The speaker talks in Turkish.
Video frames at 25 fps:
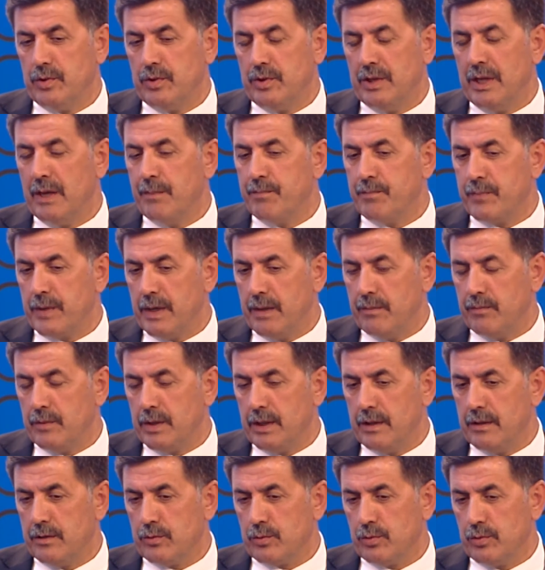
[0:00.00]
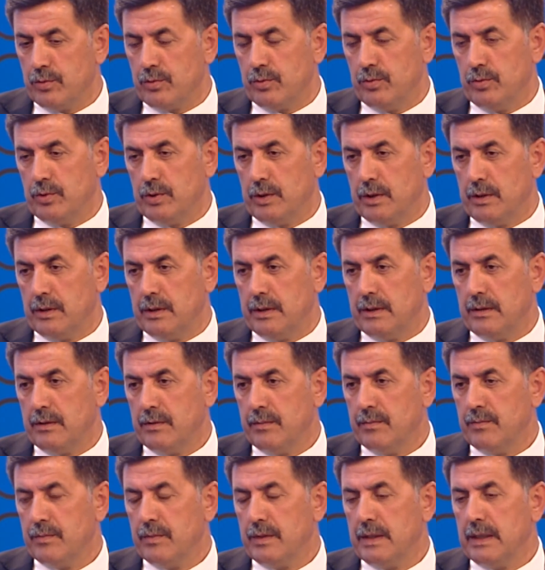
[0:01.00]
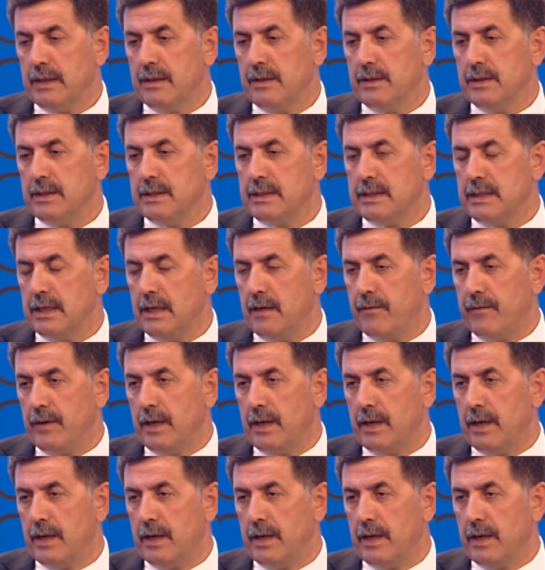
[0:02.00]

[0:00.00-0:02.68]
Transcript: depremden tutun da sel